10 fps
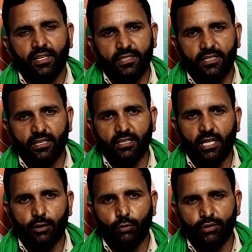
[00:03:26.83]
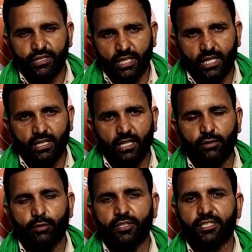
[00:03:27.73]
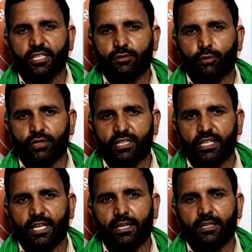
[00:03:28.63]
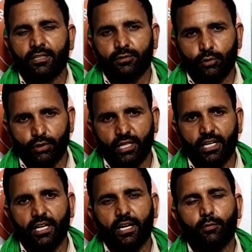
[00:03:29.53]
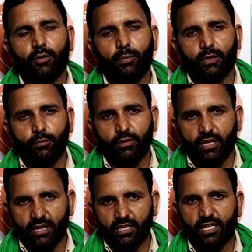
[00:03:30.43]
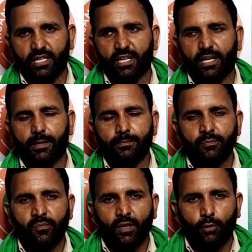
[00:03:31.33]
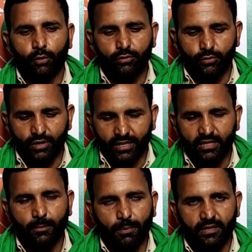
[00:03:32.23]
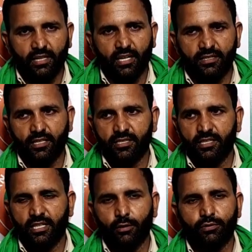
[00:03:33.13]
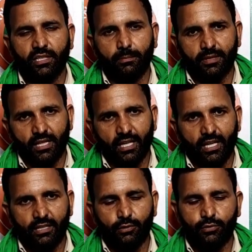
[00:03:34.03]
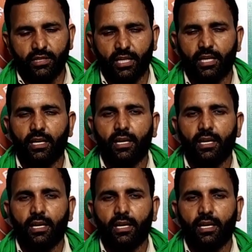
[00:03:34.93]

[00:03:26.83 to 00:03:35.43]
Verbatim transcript: इस घटना को किसान आंदोलन से जोड़ रही है जोड़ रहे हैं वो बिल्कुल गलत कर रहे हैं वो जो साथी प्रत्यक्ष दर्शिता उसने बताया कि उसने